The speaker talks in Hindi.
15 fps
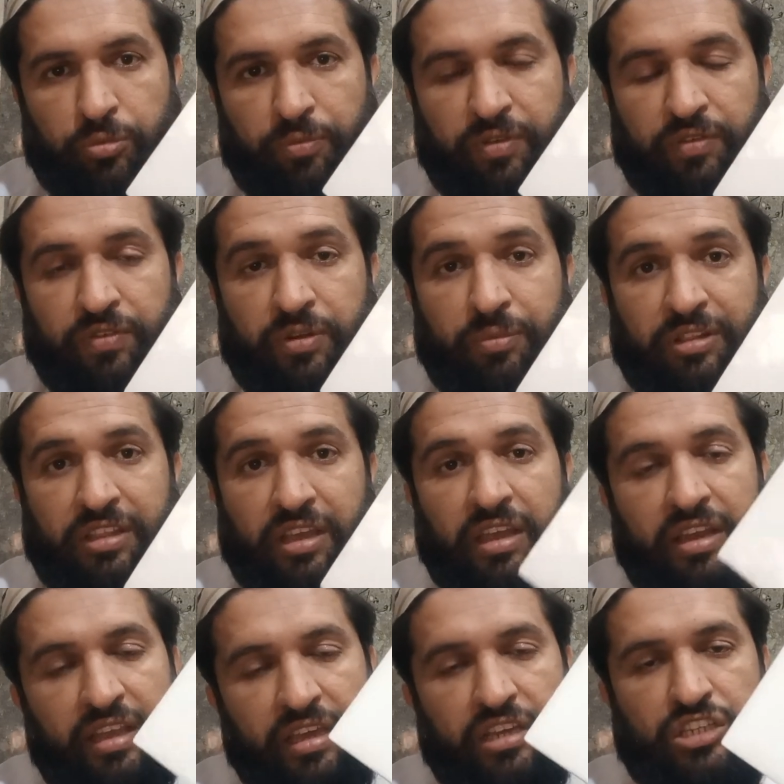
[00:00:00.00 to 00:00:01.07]
रुपये पर मिलता
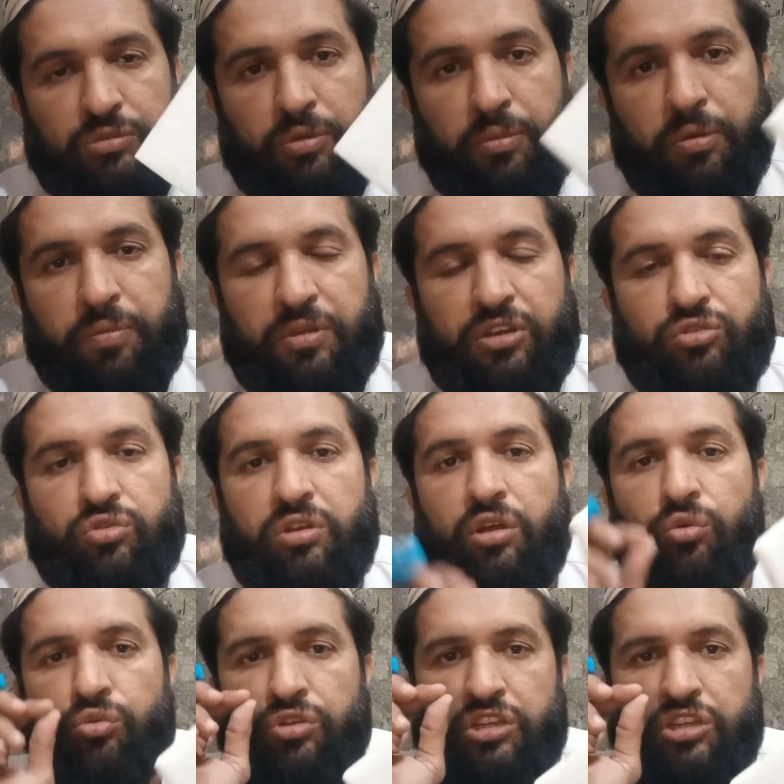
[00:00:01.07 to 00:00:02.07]
है लेकिन इसमें भी फिर जो है ना